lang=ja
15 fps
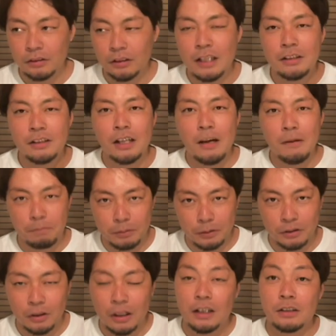夏
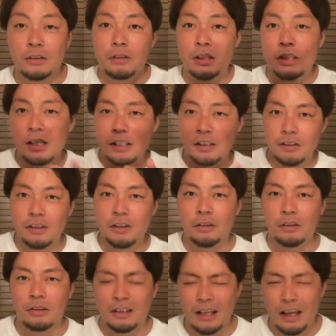キャンプとか、その季節に
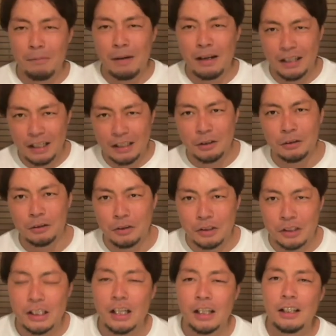よってまたちょっ
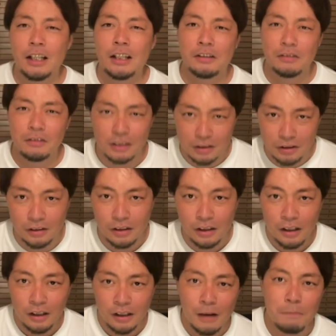と違ったりするんです。
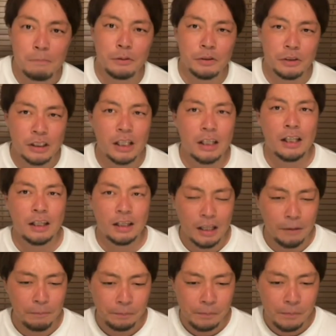キャンプの仕方っ
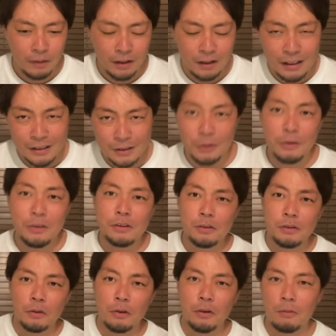て。そうい
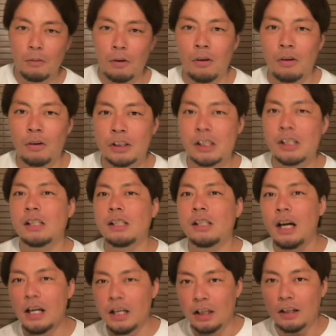うところもしっ
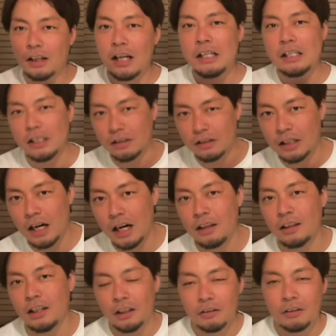かり解説が
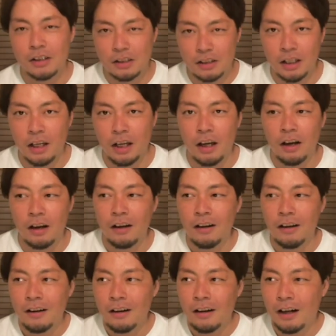あったりとかして、
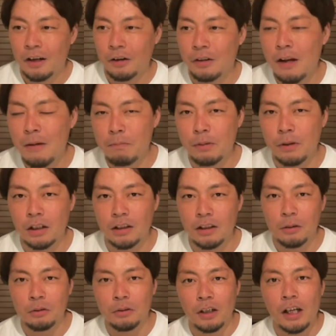キャンプ
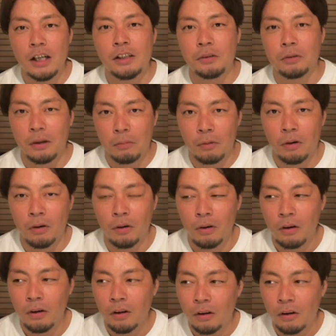やったことない人でも、